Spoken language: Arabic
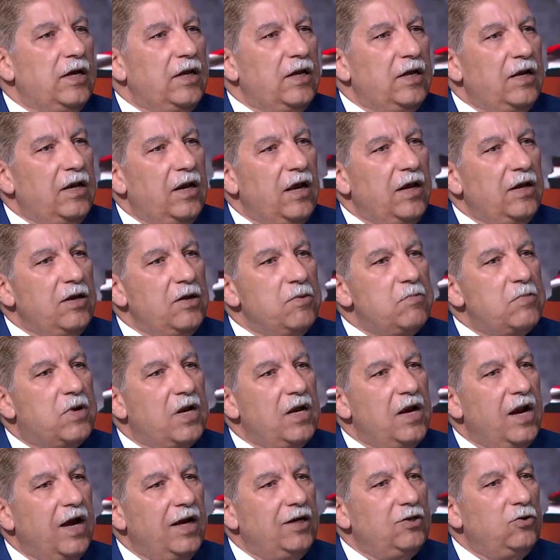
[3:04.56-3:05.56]
لا
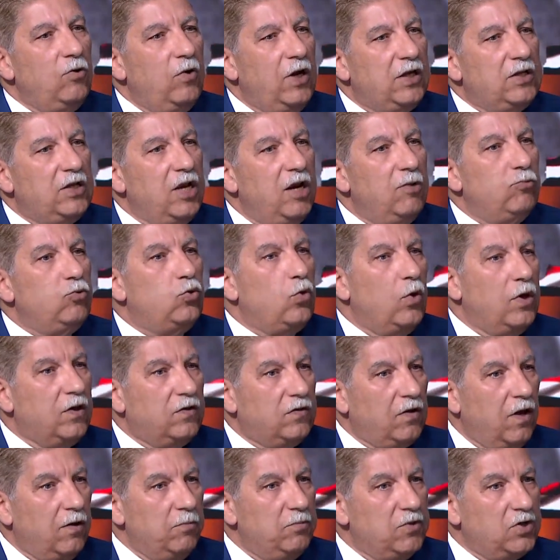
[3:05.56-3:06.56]
يمكن لغايه دلوقتي لم
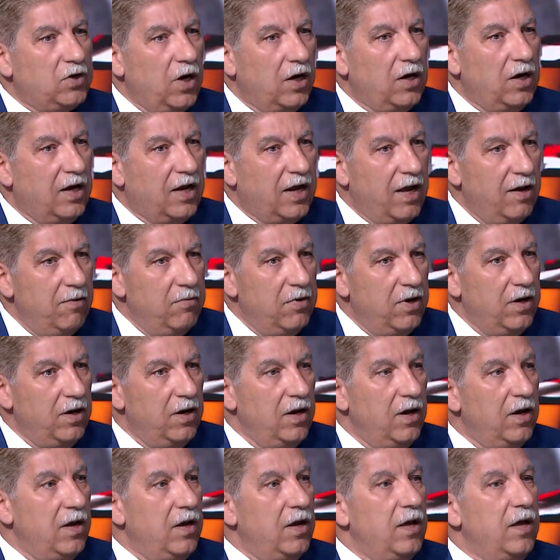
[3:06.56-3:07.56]
توثق بشكل كامل
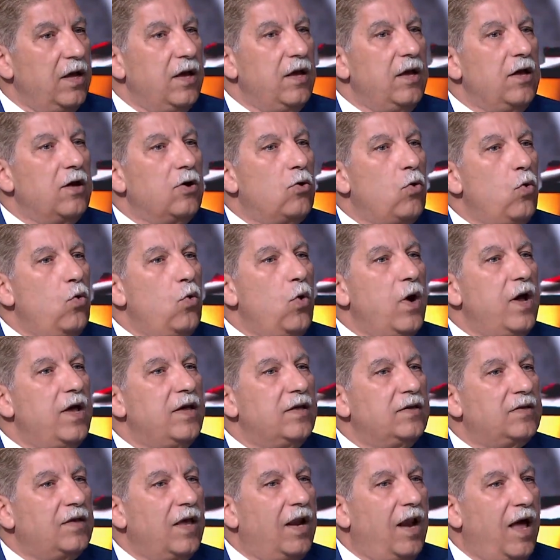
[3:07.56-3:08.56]

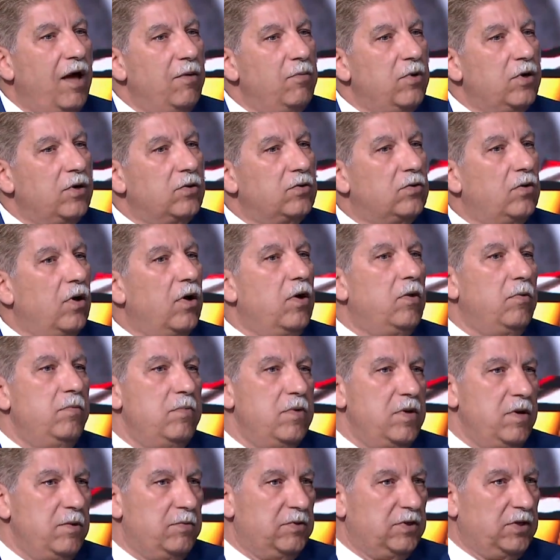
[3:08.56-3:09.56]
جوه هذا العمل
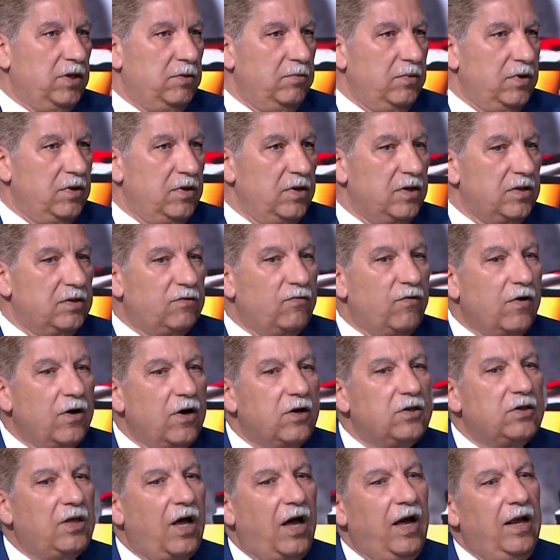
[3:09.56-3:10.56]
الضخم اللي بيتعمل
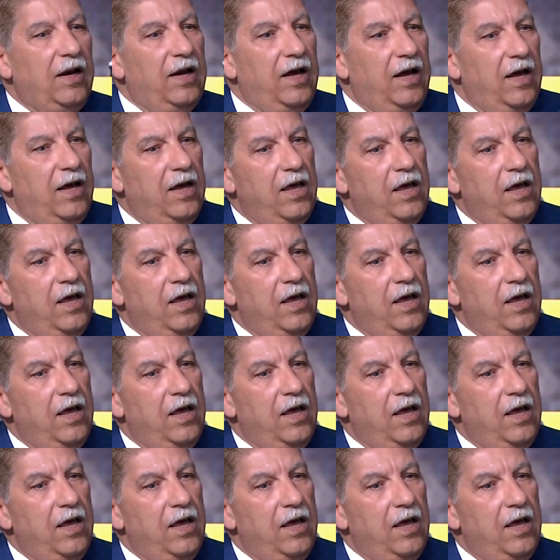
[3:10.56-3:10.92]
اتفرجت مم. على